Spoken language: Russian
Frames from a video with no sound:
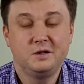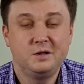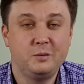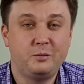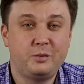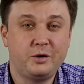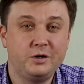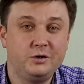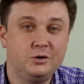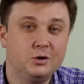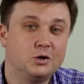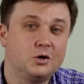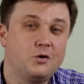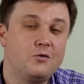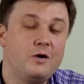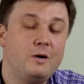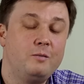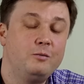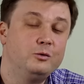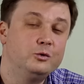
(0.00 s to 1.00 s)
Да придет
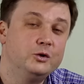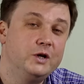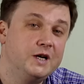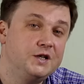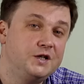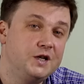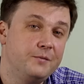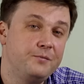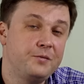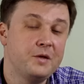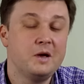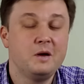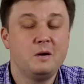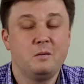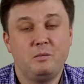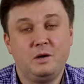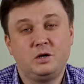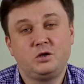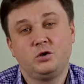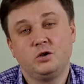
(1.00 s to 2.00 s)
к вам удача.
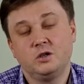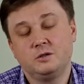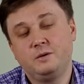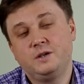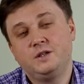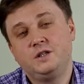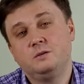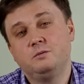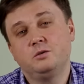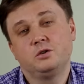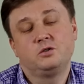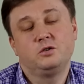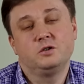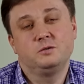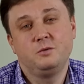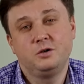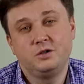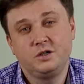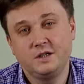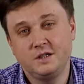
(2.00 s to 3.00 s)
Большое спасибо, что
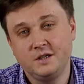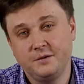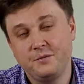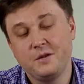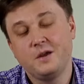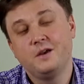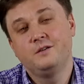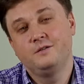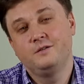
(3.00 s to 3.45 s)
смотрите.